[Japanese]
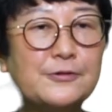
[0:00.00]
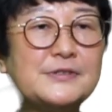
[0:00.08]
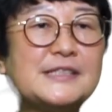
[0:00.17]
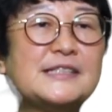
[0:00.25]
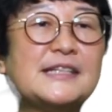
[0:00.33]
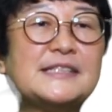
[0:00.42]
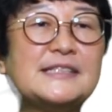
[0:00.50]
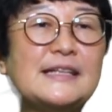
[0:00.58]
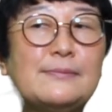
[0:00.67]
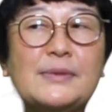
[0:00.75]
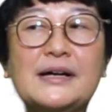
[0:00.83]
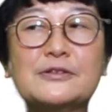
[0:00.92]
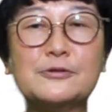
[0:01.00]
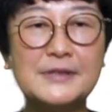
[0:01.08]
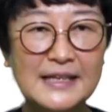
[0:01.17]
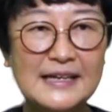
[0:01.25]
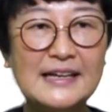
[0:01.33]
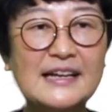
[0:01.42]
おうちでシネマート
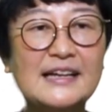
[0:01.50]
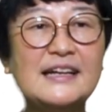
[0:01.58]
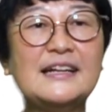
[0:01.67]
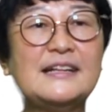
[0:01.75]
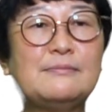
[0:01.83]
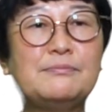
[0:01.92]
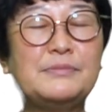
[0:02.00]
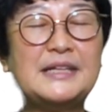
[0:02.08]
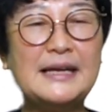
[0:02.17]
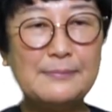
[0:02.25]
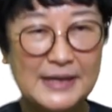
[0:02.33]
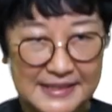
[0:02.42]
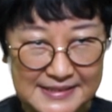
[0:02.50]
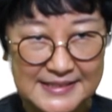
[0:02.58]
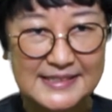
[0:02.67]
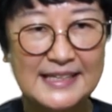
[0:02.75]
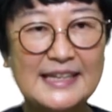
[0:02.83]
で見れます。